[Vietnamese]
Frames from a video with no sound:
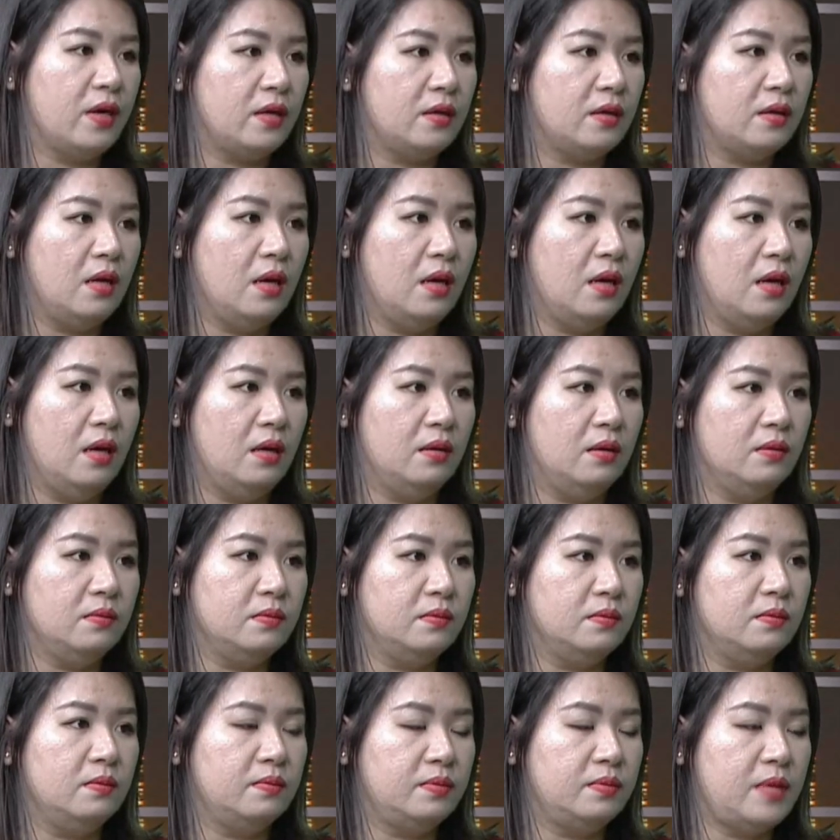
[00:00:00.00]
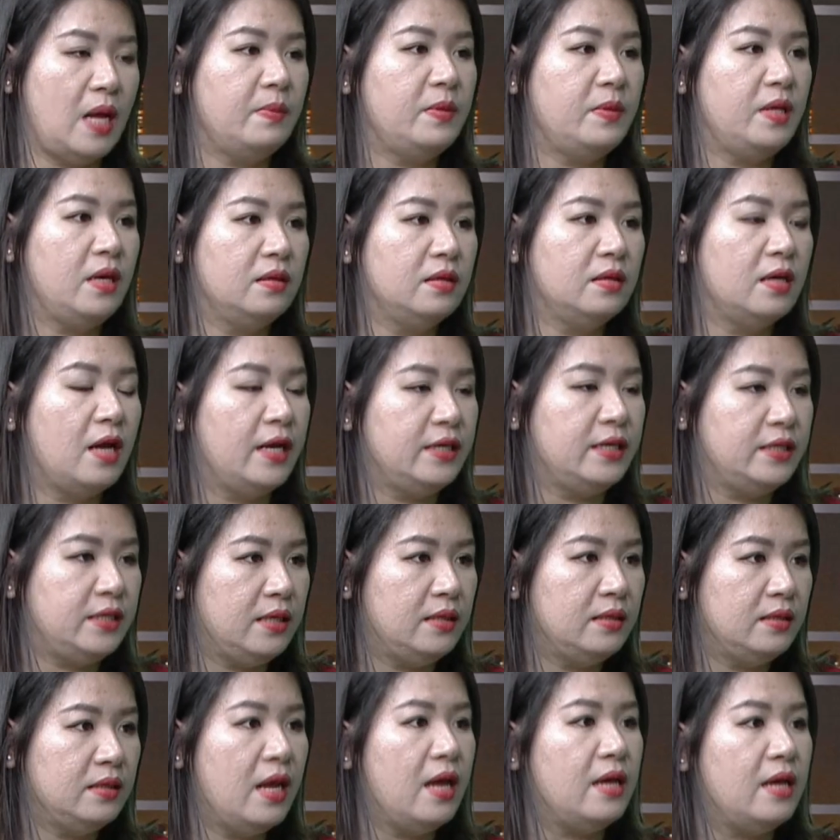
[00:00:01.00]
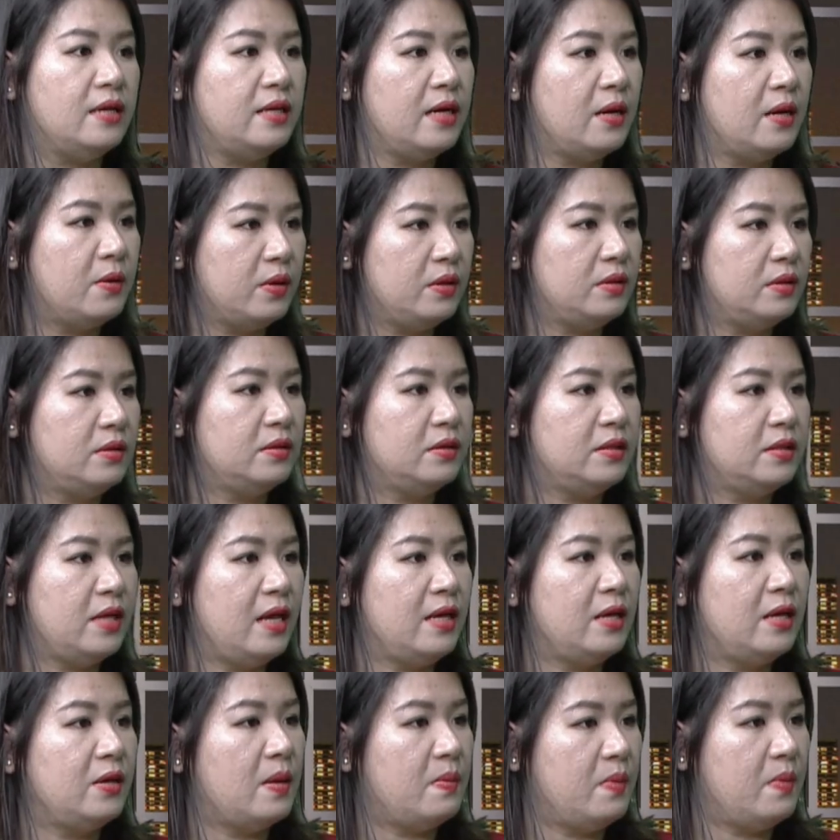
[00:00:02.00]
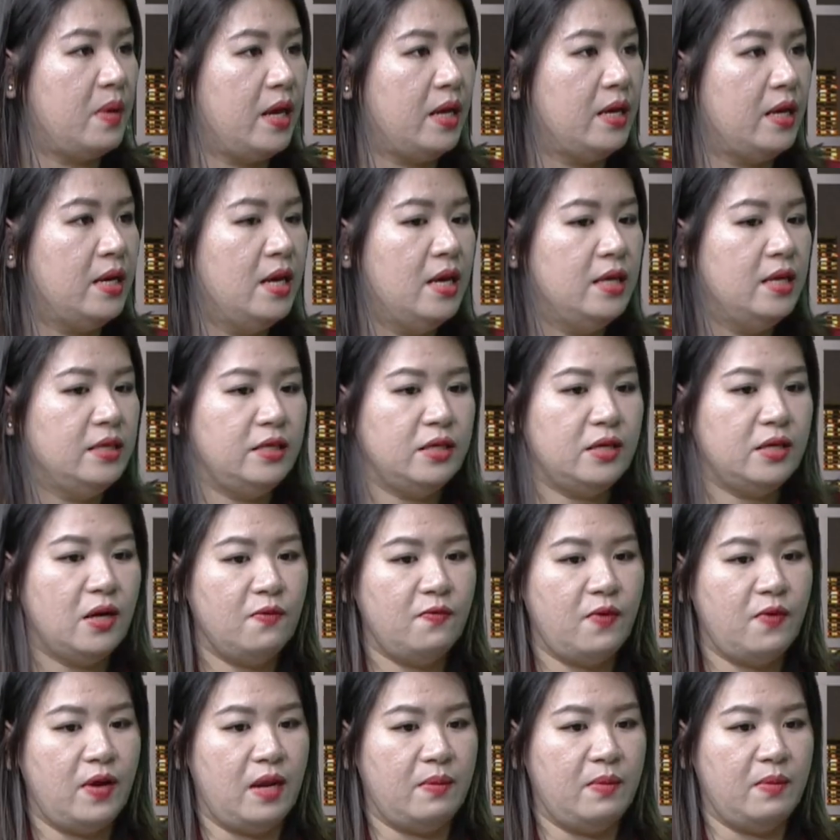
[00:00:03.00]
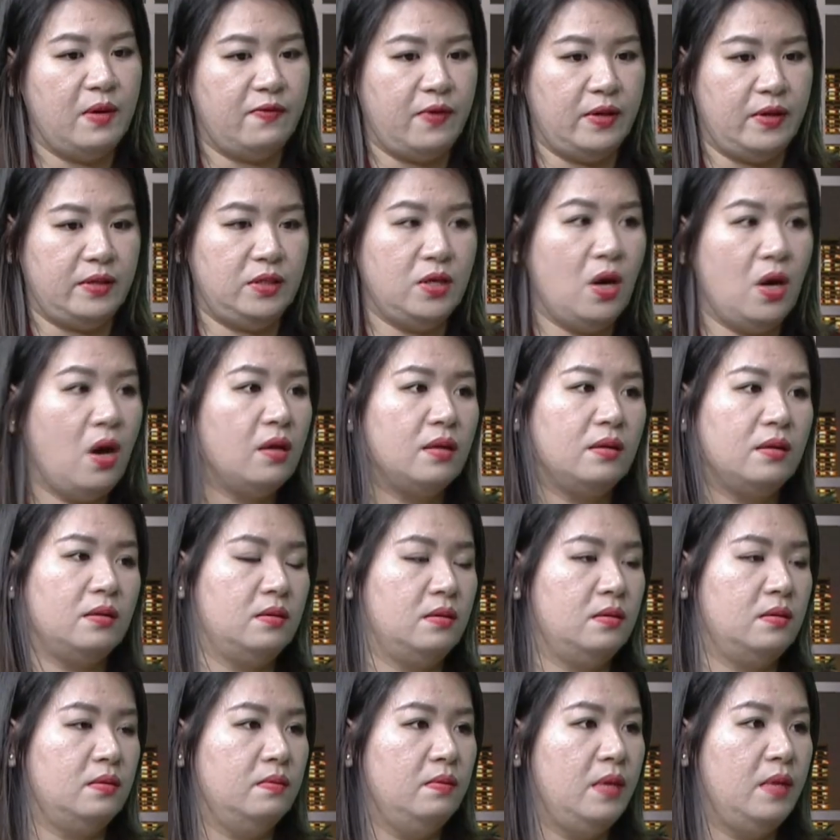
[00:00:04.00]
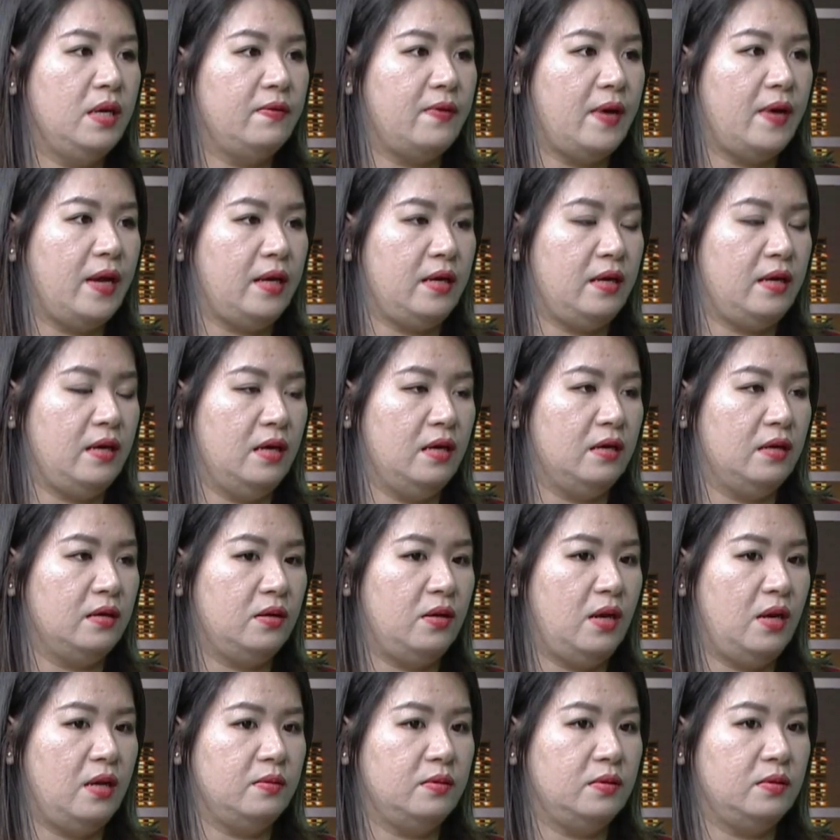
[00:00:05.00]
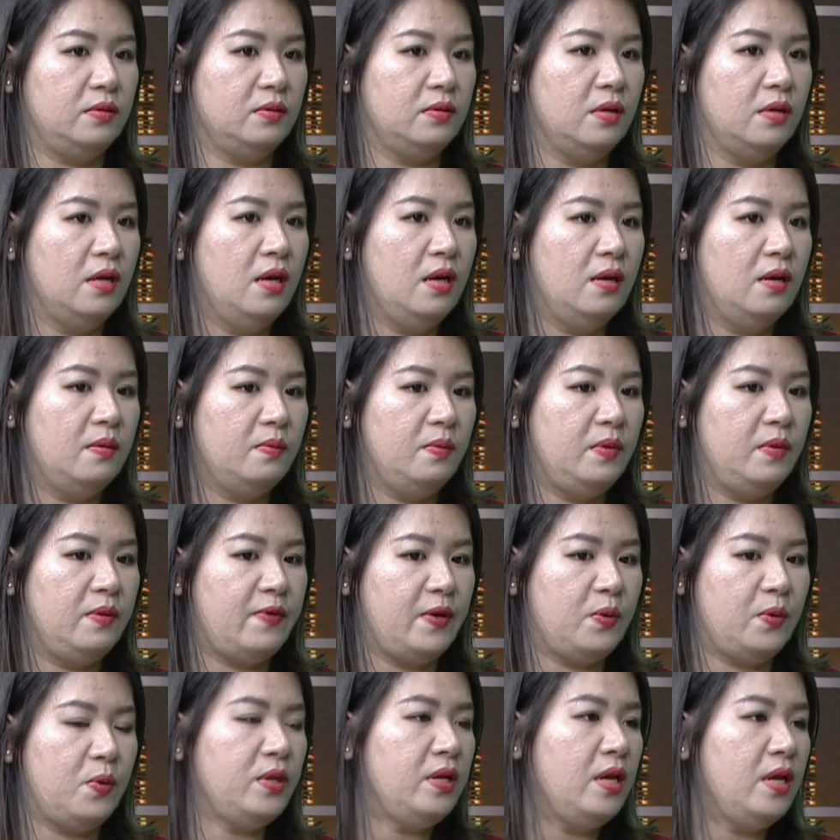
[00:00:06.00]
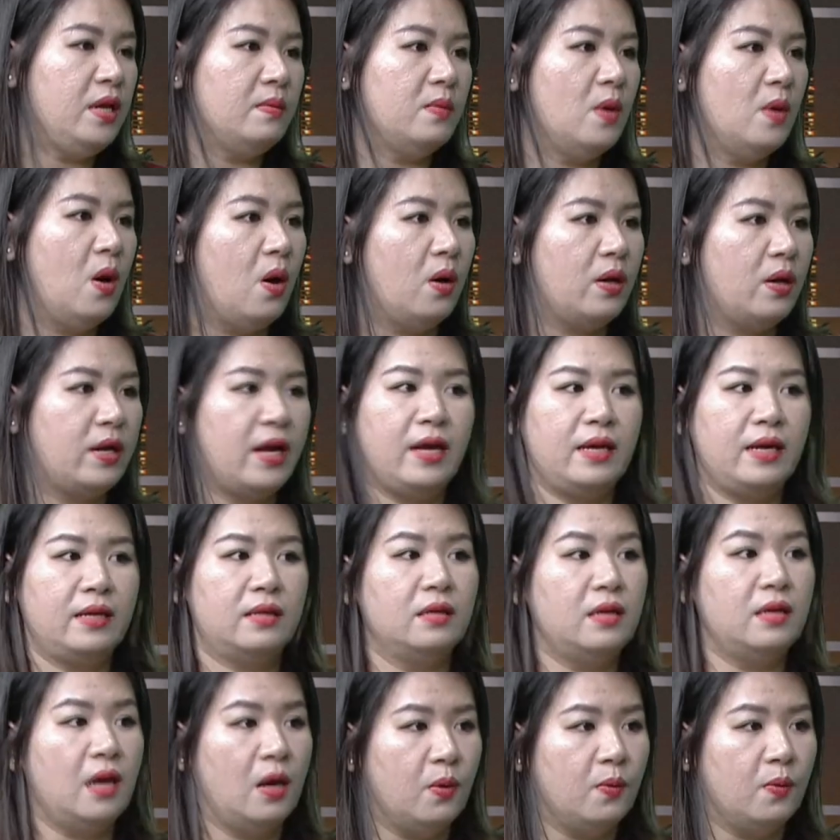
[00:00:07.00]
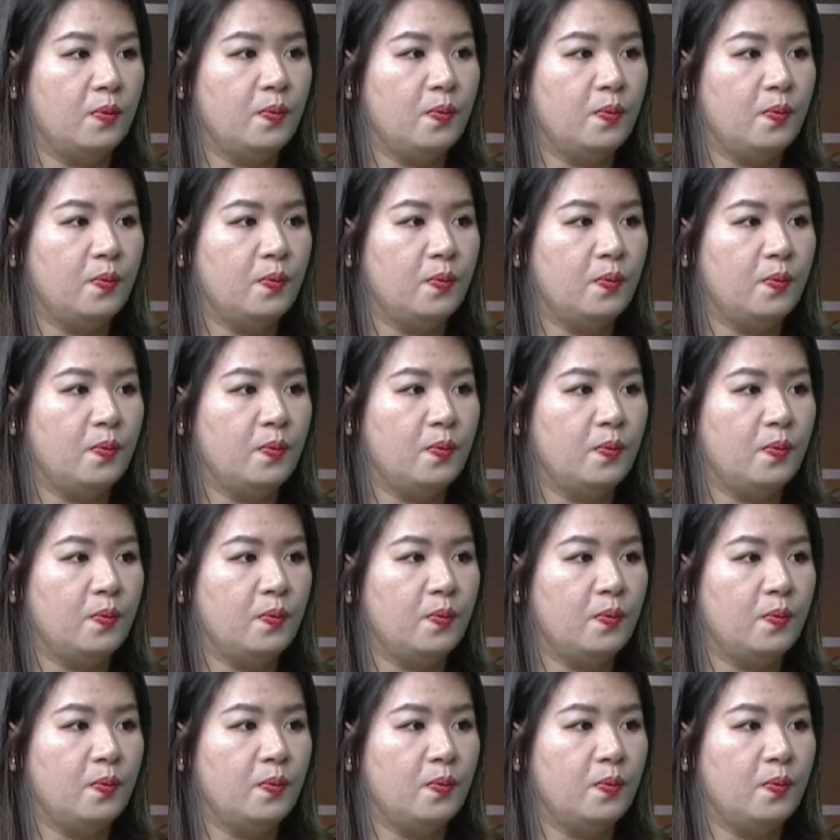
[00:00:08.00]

uh, ờ, 8 ừ, tiếng giờ hành chính để theo cái dễ theo đam mê chứ không phải là mình phải chọn mình phải ờ, gọi là mình phải quyết định bỏ ngay từ đầu